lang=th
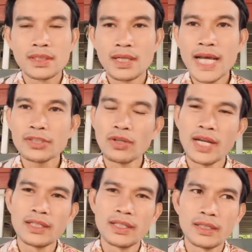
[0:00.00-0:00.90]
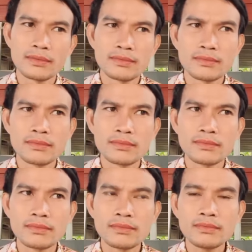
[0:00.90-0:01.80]
ณตอนนั้นเนี่ย
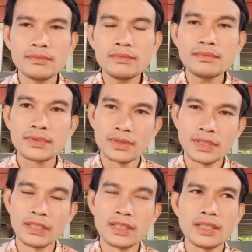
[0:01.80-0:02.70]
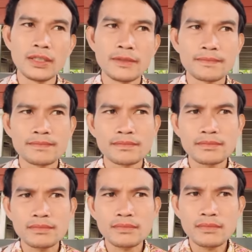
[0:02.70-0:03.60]
สิ่งที่
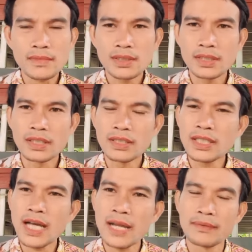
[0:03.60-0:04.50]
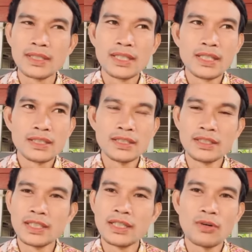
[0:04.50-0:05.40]
สิ่งที่คาด สิ่ง
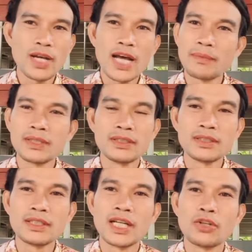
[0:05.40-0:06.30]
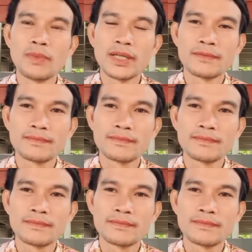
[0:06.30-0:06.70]
ที่เราคาดไม่ถึงคืออะไรรู้ไหม